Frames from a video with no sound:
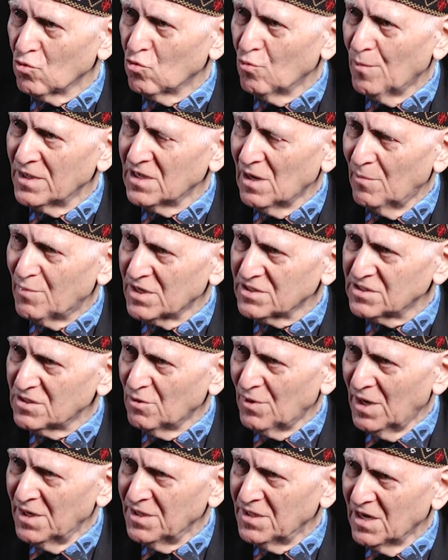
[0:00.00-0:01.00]
гуманное
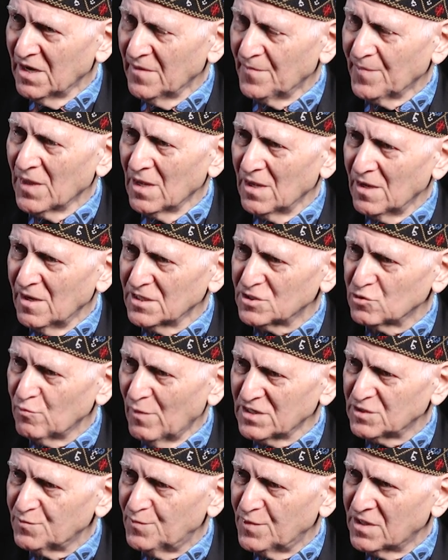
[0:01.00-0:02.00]
образование – есть
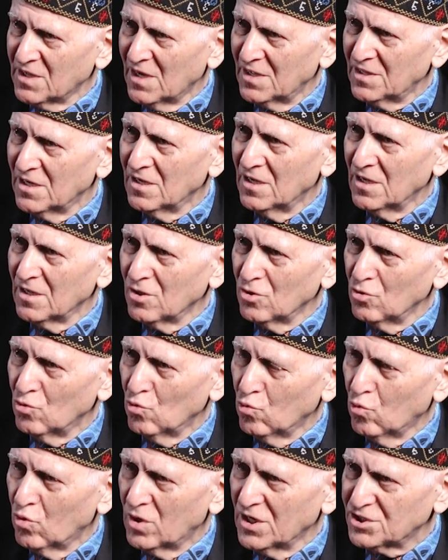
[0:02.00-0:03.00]
воспитание
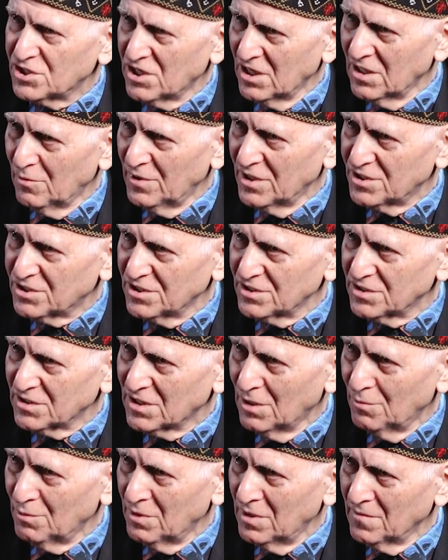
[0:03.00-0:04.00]
духа
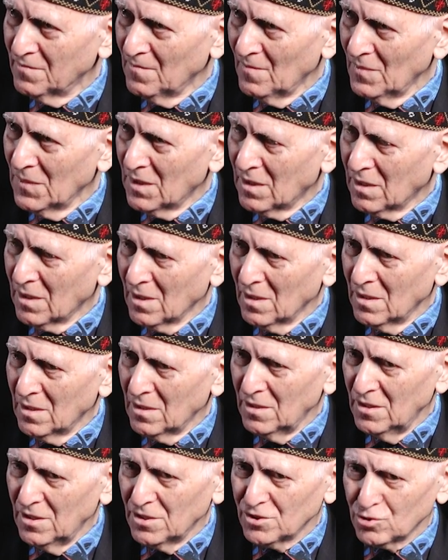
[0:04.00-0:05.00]
человеческого.
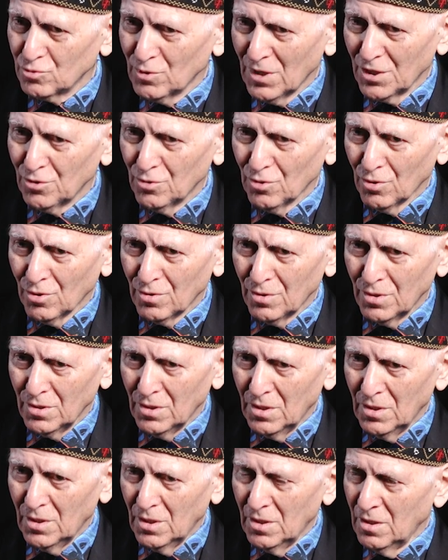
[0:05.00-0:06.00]
И еще одно.
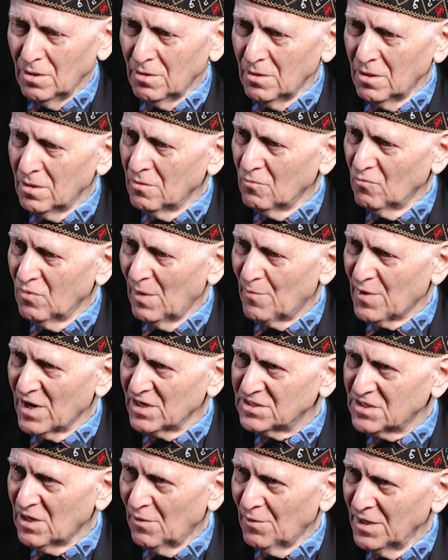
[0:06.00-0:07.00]
В
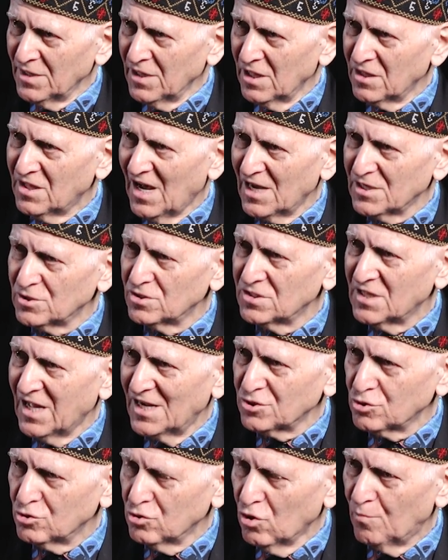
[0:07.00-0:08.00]
образовании
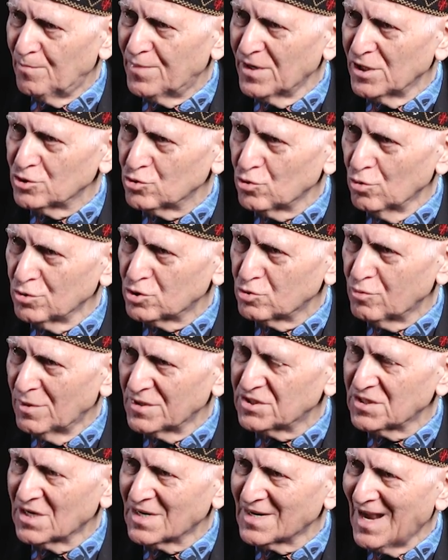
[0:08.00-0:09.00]
должно
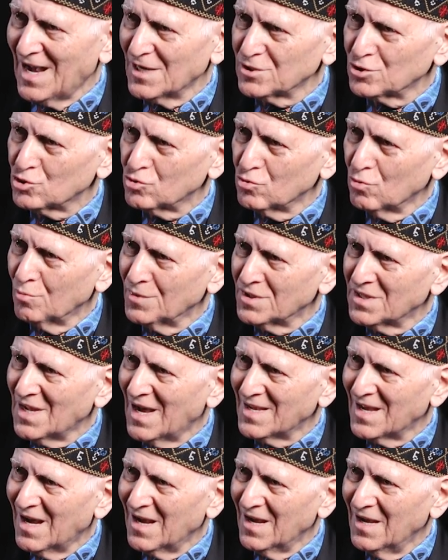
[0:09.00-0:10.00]
присутствовать
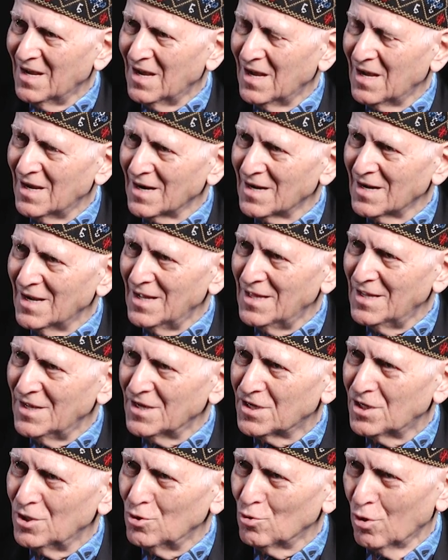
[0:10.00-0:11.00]
разумная
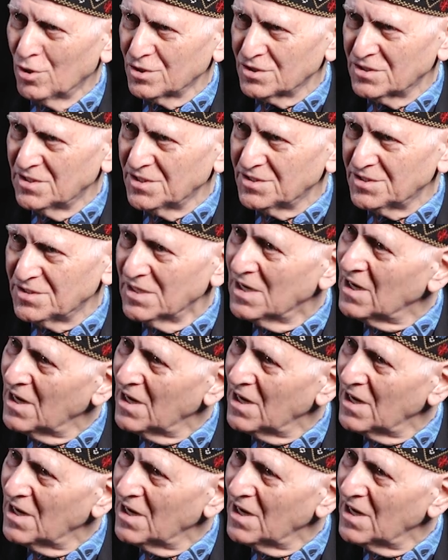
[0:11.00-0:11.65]
религиозность.